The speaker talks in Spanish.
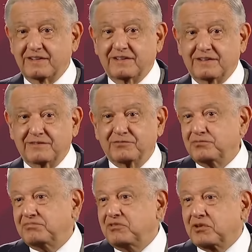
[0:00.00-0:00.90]
Eh,
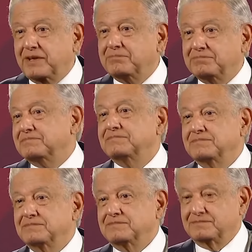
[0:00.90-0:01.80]
lo que
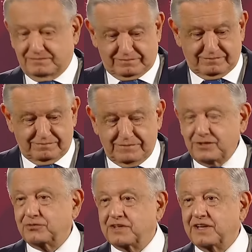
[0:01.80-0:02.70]
menos